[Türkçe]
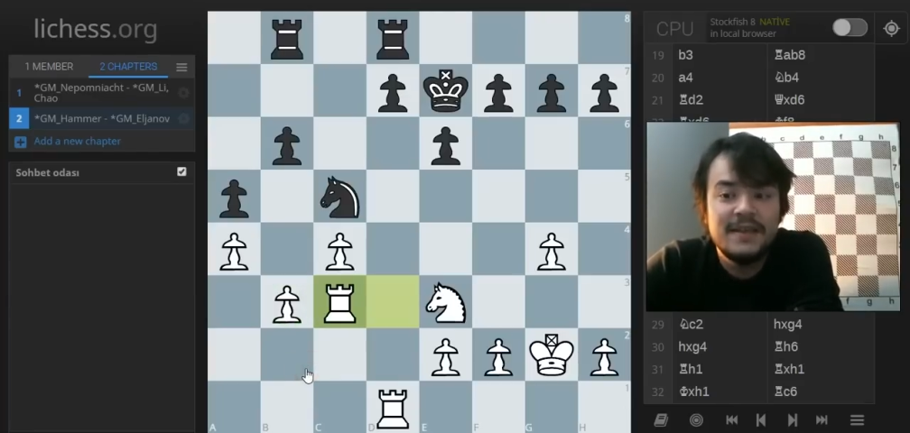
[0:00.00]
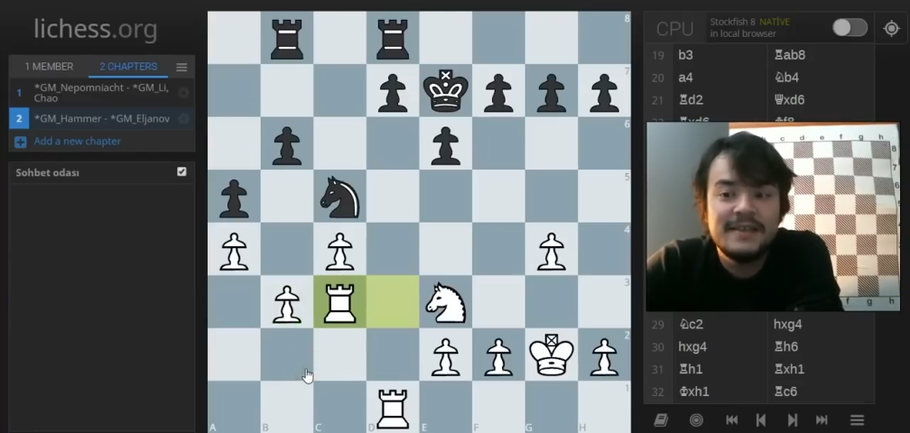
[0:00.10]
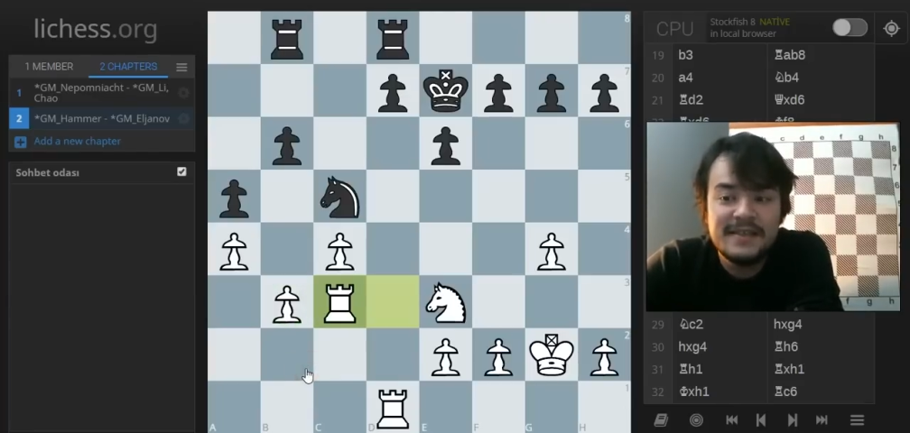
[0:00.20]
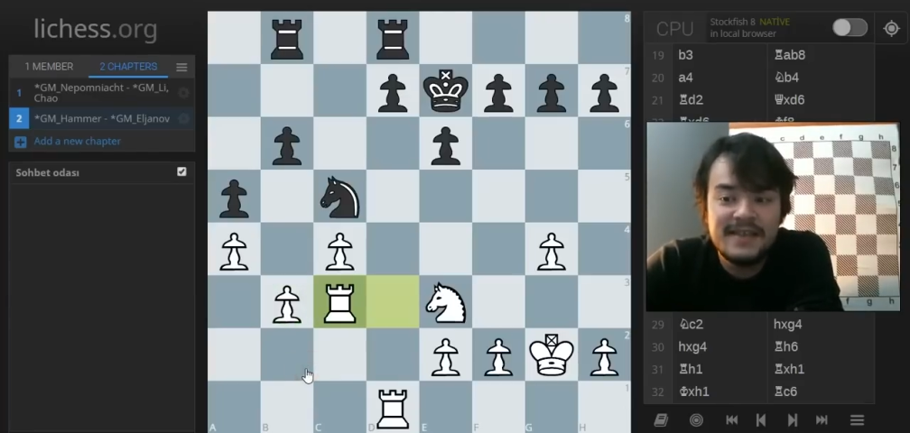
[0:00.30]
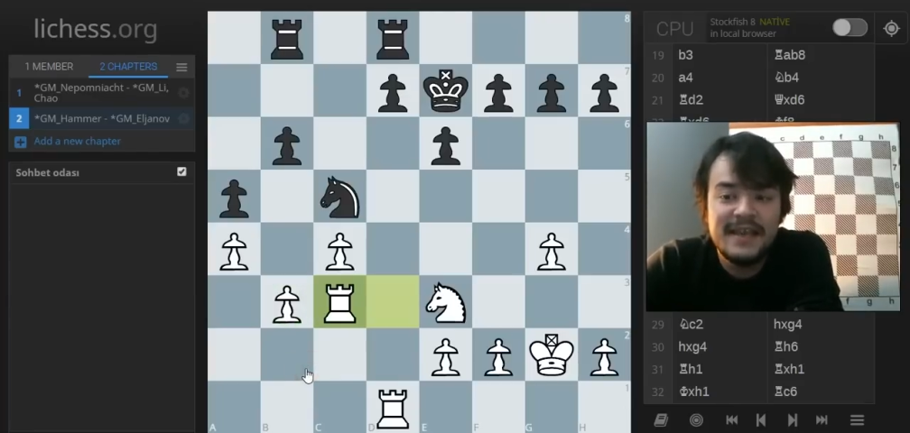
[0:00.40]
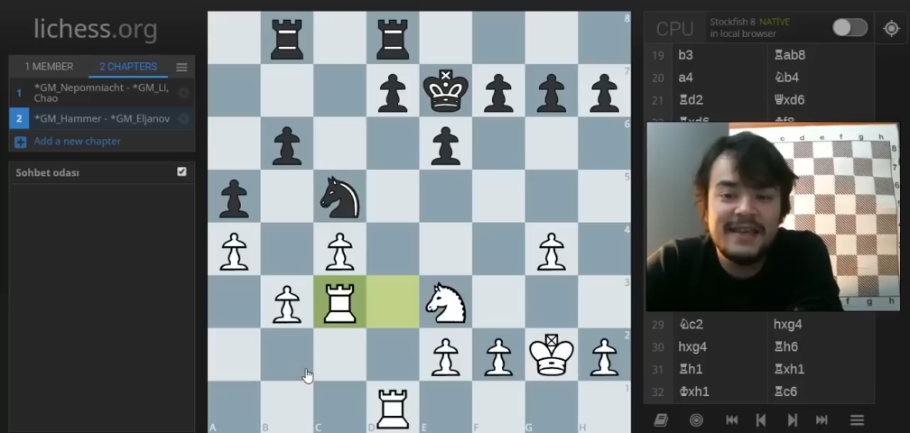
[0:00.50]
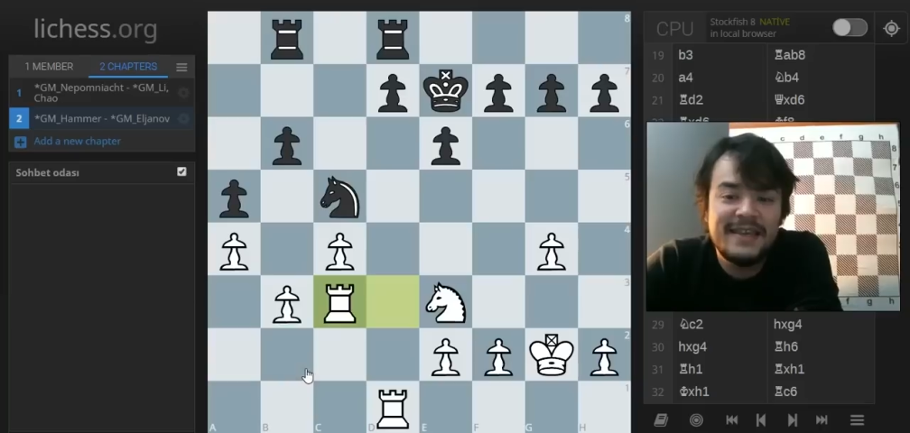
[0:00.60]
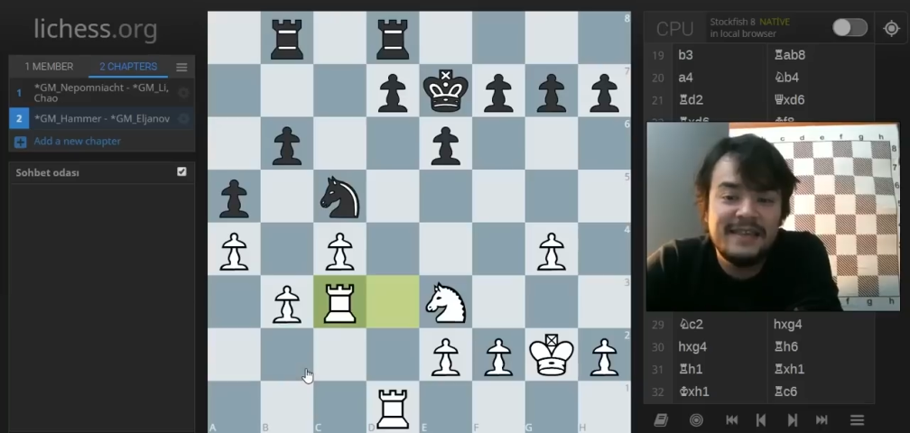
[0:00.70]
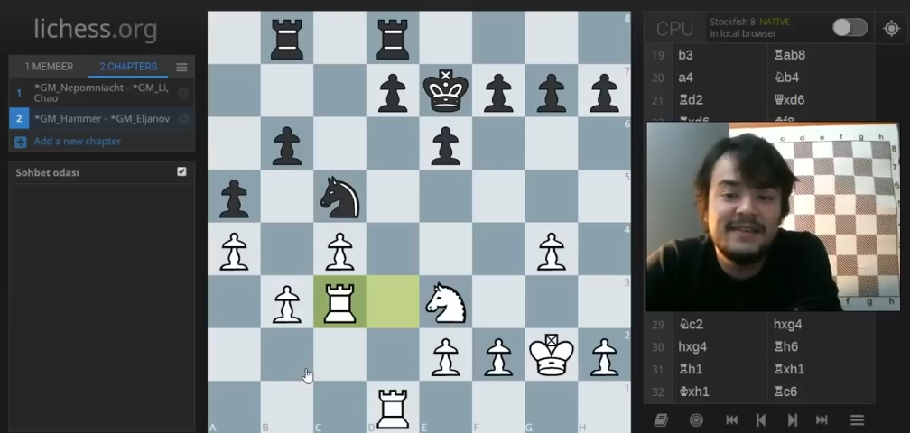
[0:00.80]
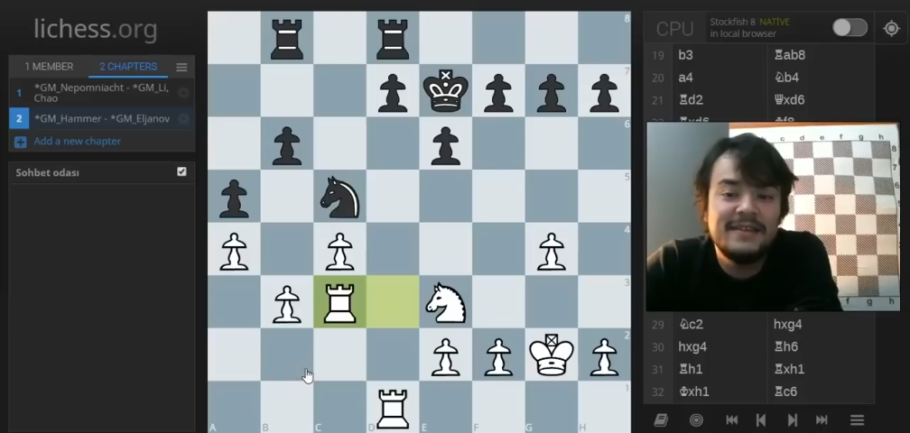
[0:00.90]
Siz de
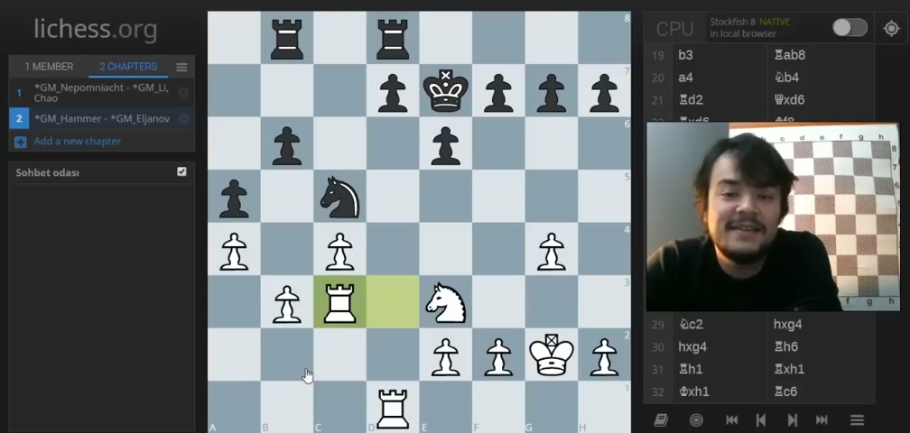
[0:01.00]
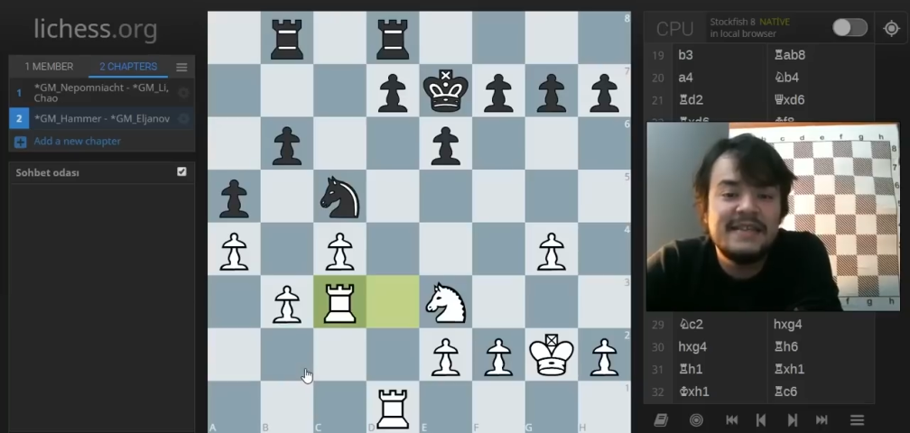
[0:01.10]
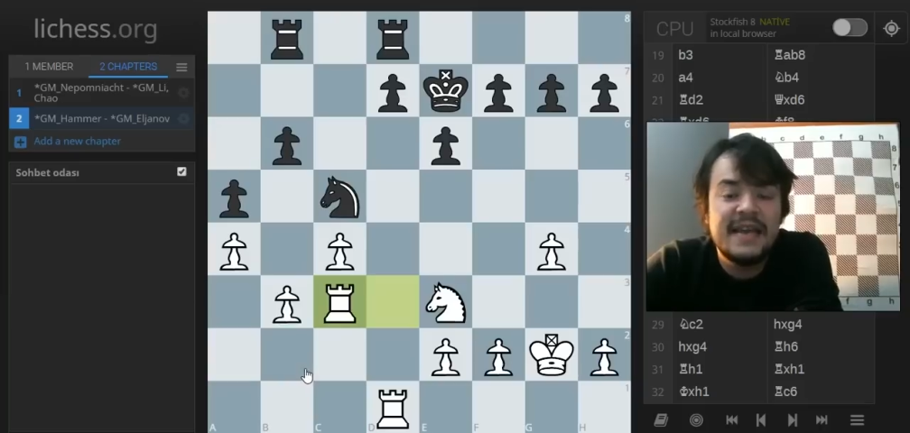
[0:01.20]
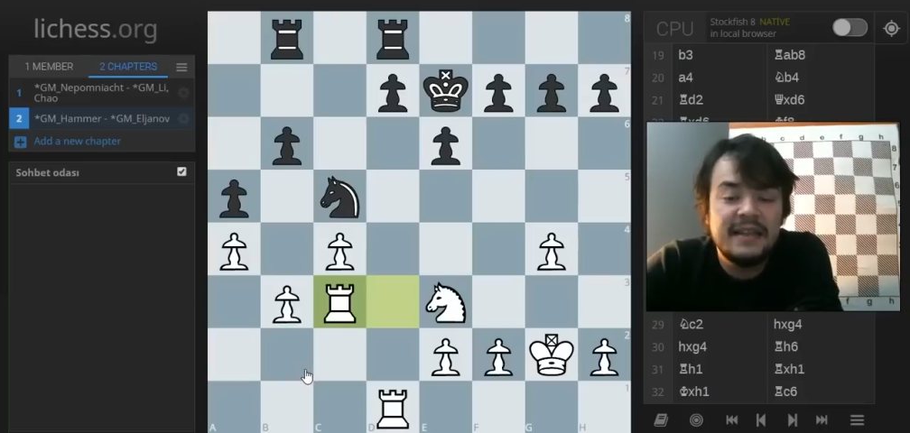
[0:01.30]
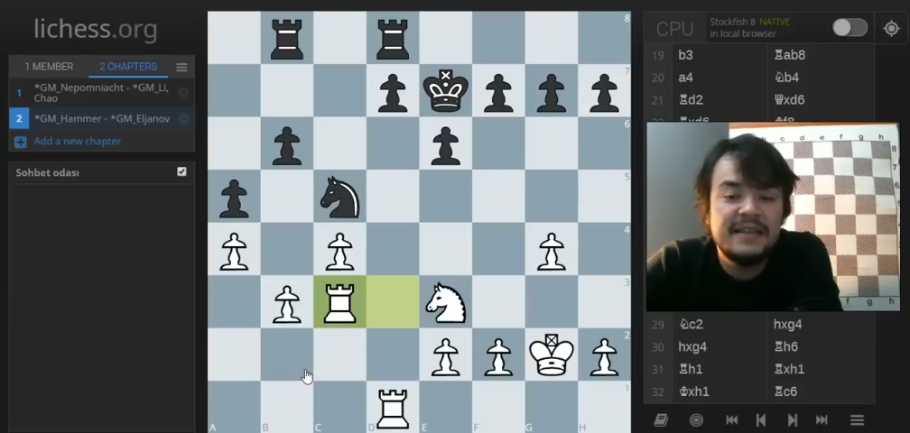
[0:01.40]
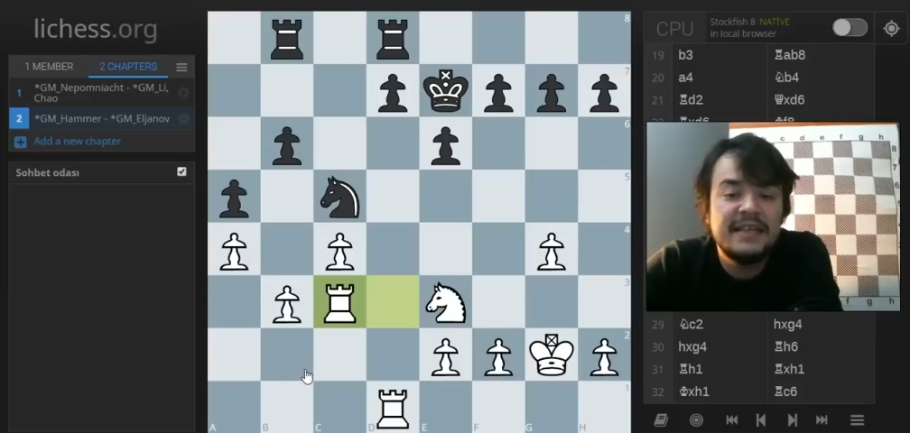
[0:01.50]
kendinizi siyahların